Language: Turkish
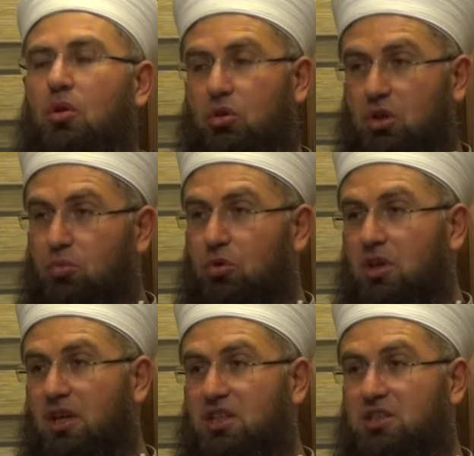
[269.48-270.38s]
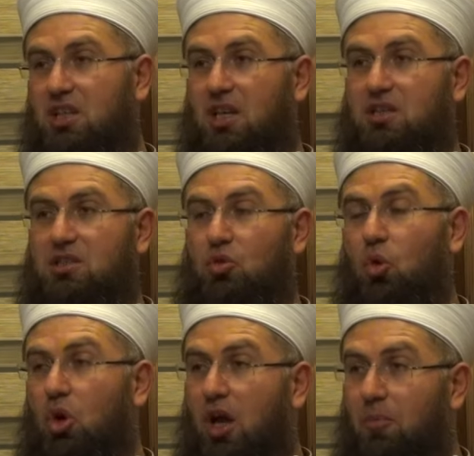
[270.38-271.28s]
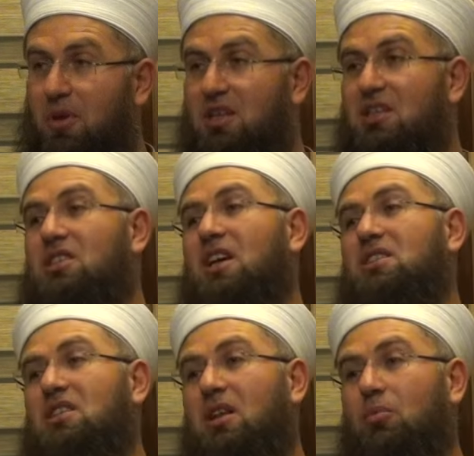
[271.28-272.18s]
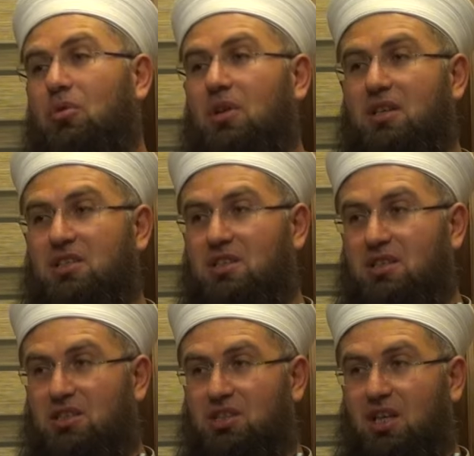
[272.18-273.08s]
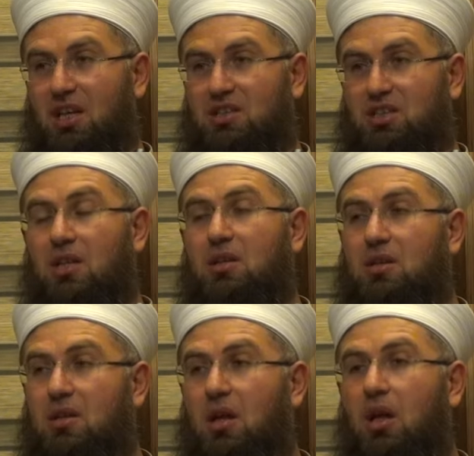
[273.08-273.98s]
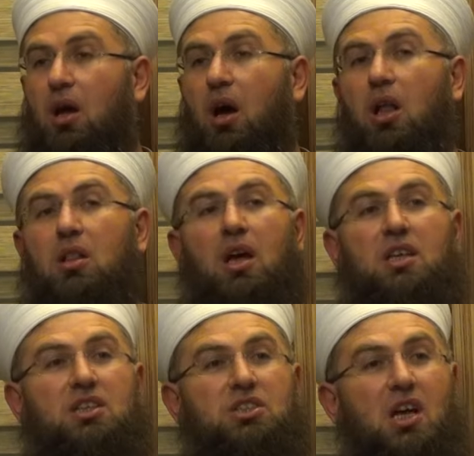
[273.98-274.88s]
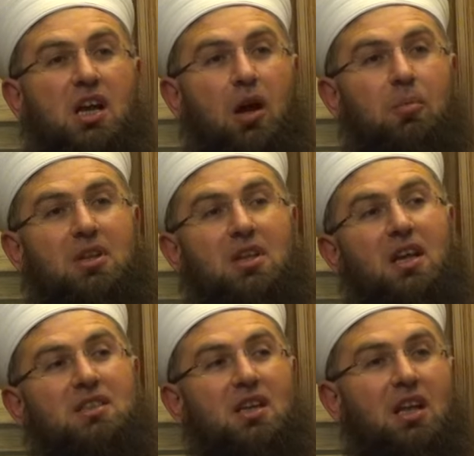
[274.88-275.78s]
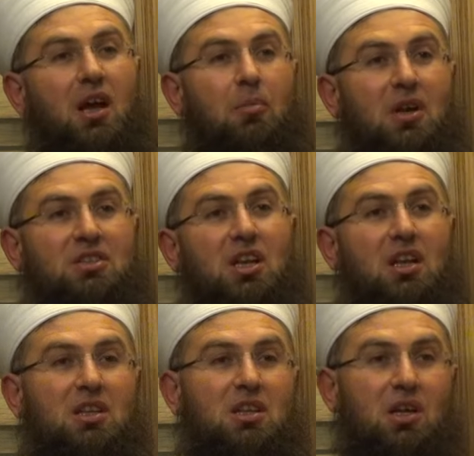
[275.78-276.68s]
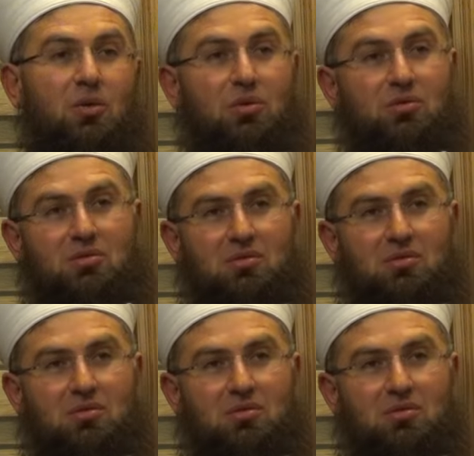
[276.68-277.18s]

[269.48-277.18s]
orada bulunan kişiler için o rahmetin içerisinde bulunan kişiler için Allah kişiye rahmet ederse ne yapar? Cennetine koyar.